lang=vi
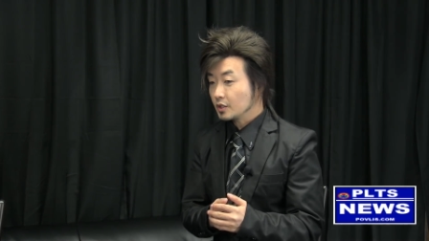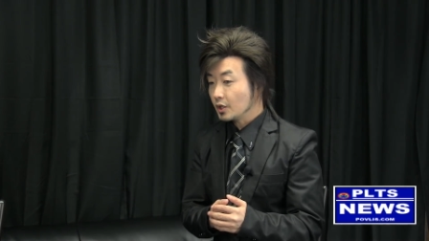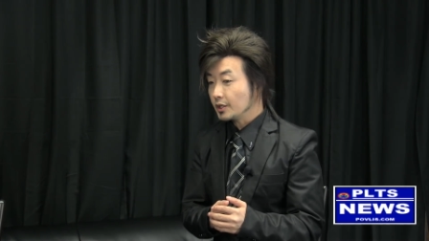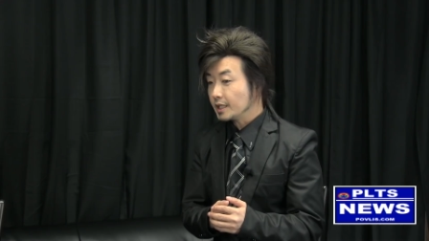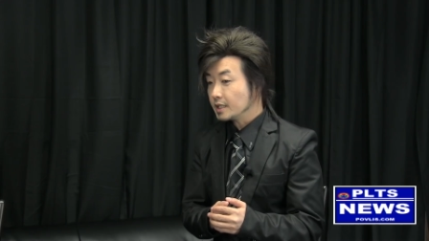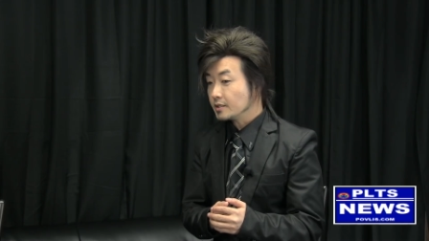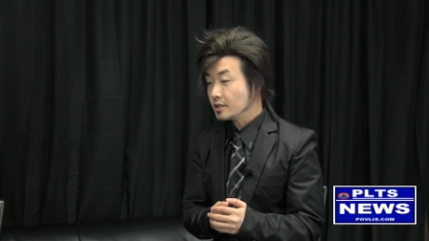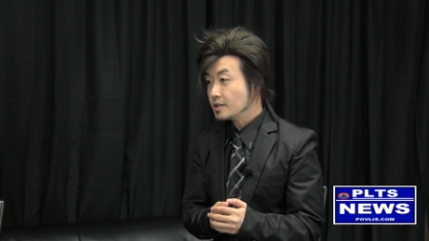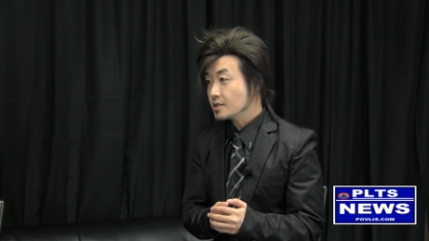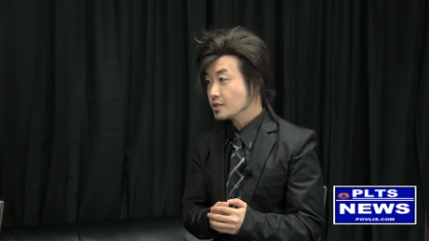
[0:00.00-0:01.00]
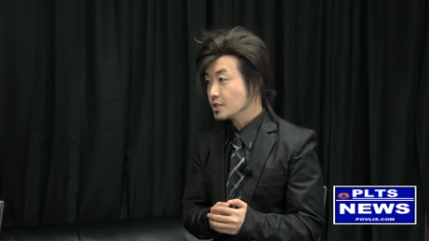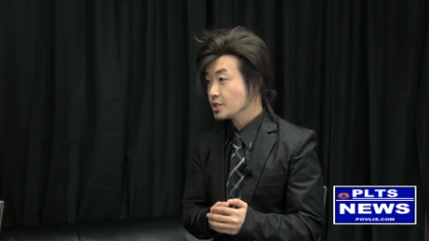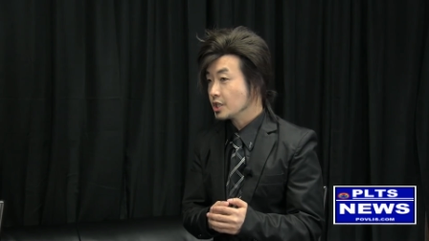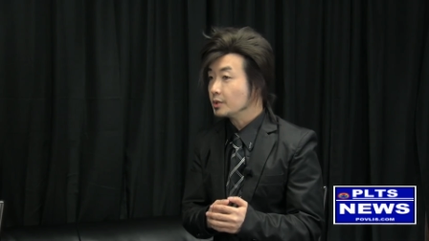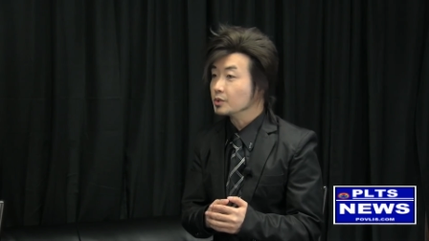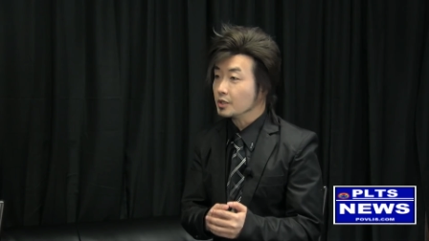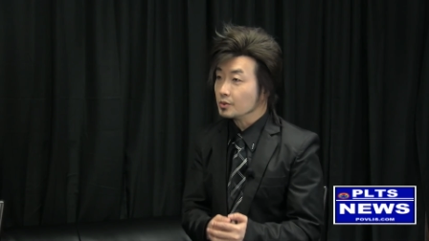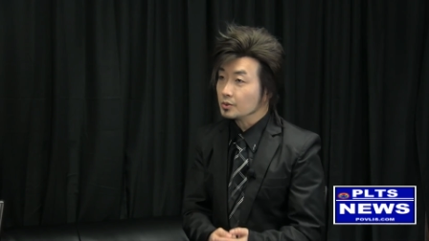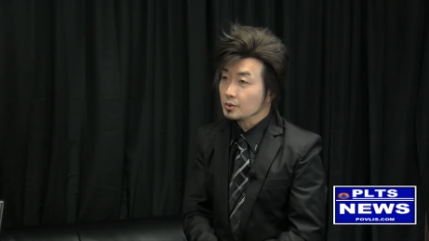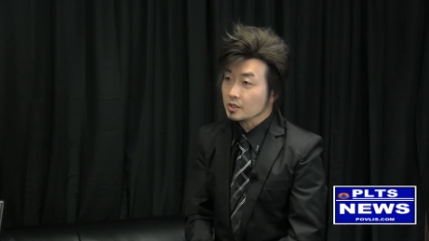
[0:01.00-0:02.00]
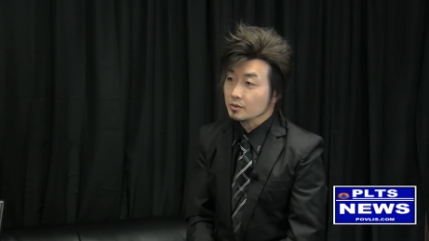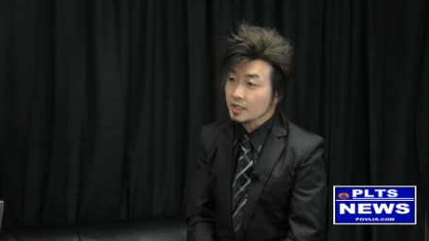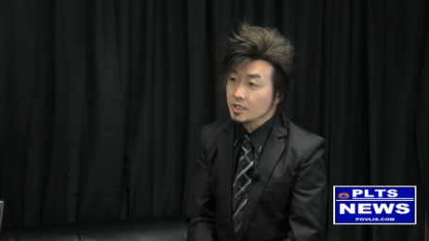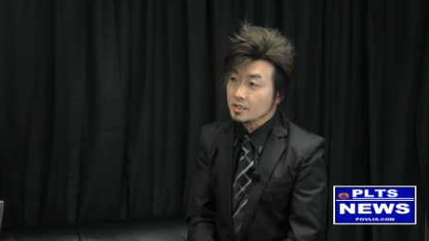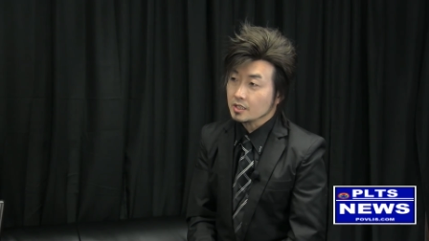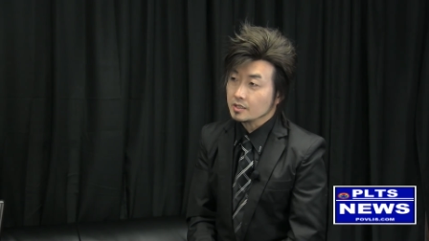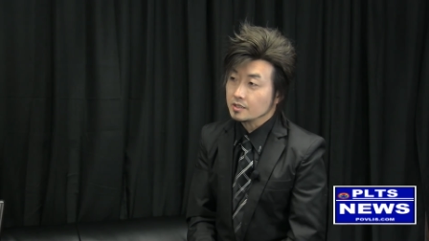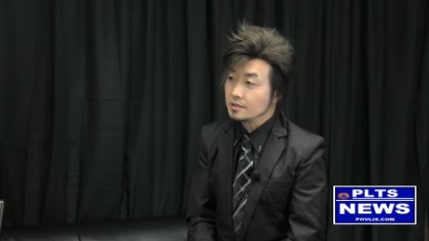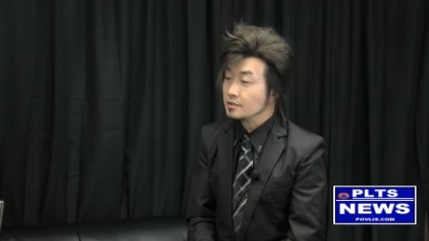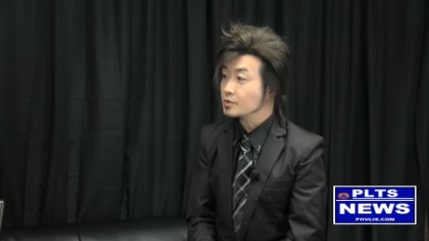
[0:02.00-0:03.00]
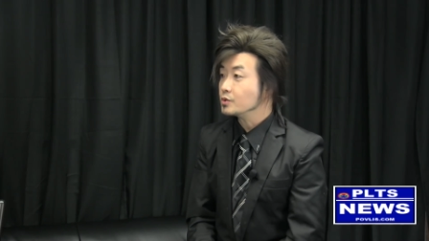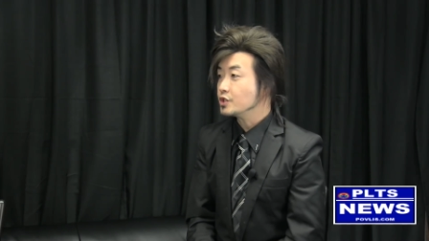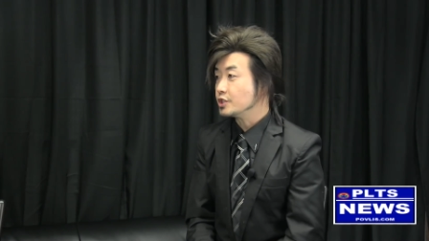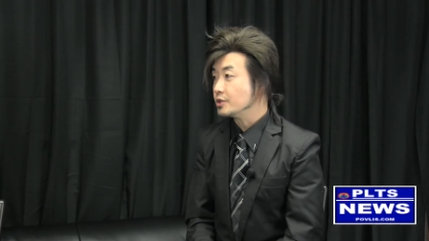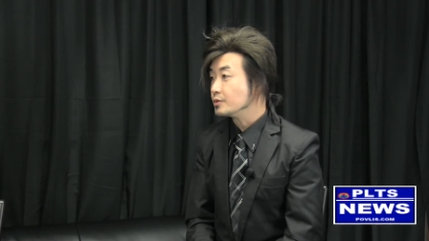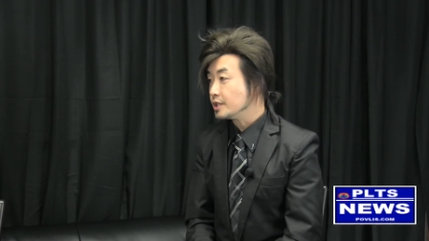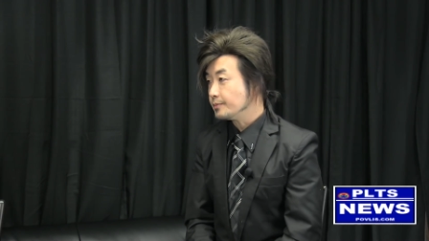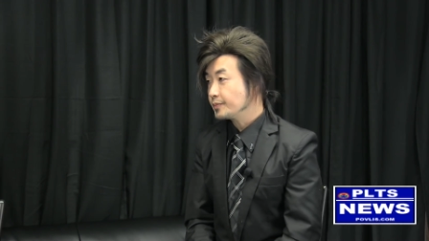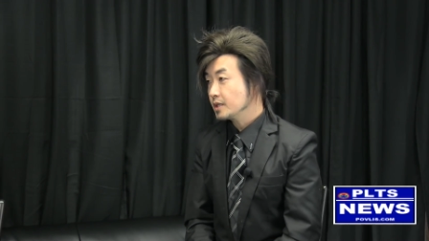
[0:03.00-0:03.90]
tỏ năng nhớ sáng tu thì u tua rồi tới chỉ nọ nửa cụ chỉ dùng gì